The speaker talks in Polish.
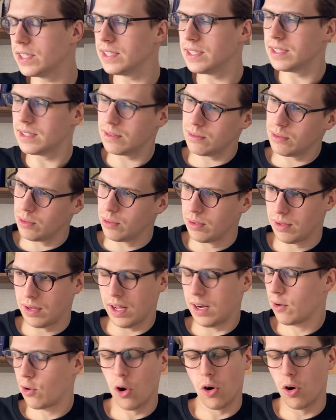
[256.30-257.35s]
jest tu
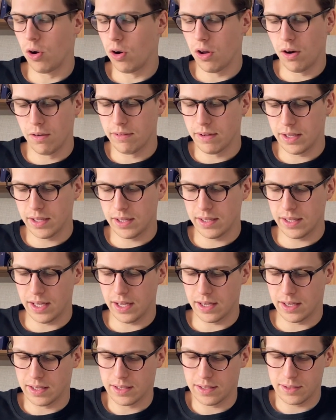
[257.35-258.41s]
alkoholowe
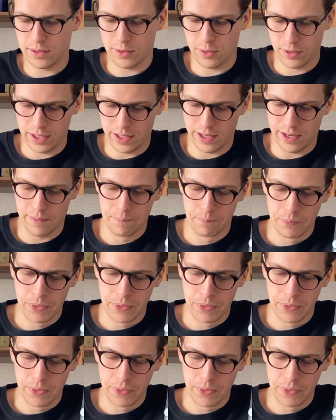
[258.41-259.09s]
jak cholera.